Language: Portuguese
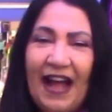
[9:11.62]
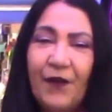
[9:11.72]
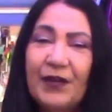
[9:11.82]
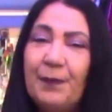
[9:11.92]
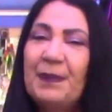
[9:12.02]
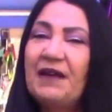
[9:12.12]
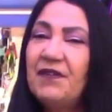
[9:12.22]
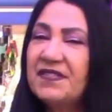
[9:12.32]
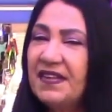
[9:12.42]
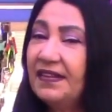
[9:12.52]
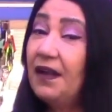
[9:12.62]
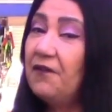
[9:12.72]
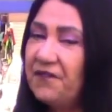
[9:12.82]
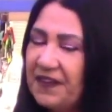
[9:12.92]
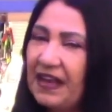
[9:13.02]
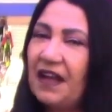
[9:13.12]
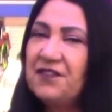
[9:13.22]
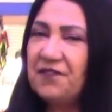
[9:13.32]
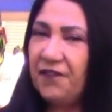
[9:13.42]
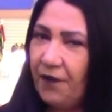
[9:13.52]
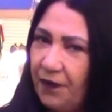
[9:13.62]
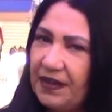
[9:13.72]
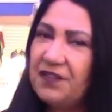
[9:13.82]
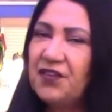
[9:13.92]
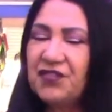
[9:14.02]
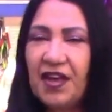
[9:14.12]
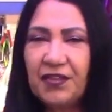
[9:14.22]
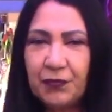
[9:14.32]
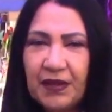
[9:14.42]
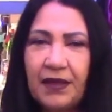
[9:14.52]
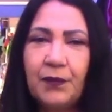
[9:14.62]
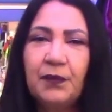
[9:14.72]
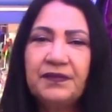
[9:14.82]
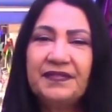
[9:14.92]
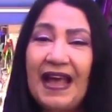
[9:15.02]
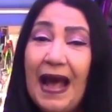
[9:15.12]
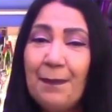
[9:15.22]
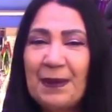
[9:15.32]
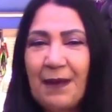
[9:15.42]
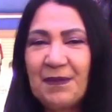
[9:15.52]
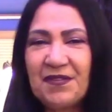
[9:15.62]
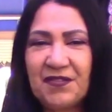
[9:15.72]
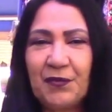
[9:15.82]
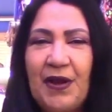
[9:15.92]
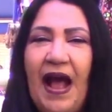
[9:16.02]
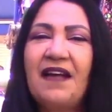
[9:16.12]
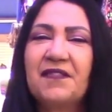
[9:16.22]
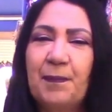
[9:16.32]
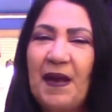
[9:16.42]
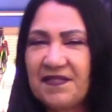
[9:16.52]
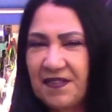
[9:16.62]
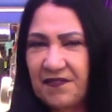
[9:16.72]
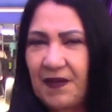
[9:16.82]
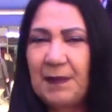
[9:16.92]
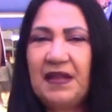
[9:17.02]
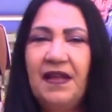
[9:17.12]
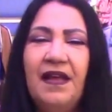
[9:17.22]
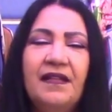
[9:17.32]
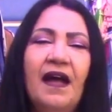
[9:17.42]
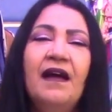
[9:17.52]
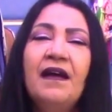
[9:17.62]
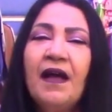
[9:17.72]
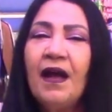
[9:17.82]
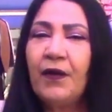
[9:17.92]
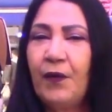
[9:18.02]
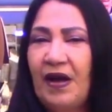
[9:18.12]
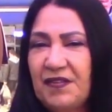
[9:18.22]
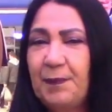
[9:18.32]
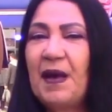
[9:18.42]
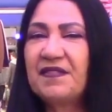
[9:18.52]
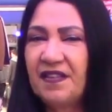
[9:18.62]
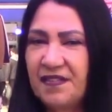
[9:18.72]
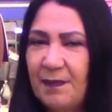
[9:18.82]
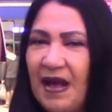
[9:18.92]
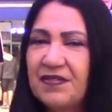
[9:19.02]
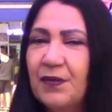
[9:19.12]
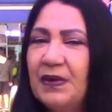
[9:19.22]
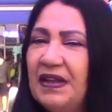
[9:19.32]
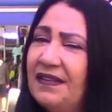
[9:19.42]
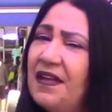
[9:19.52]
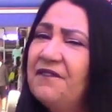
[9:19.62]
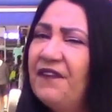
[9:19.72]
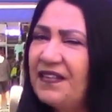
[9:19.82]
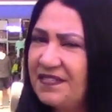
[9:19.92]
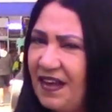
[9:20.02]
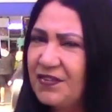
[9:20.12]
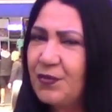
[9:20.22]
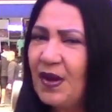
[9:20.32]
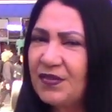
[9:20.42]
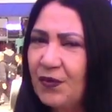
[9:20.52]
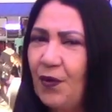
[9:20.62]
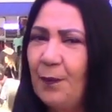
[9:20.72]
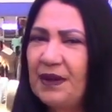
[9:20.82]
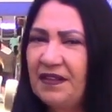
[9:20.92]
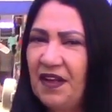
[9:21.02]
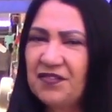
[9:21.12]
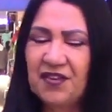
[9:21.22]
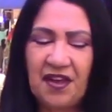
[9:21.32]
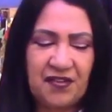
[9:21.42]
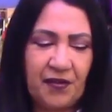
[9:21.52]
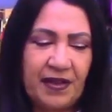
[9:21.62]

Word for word: Agora, para você não ficar de fora de jeito nenhum, dá para misturar as peças femininas com as peças masculinas e fazer as suas compras, né, gente?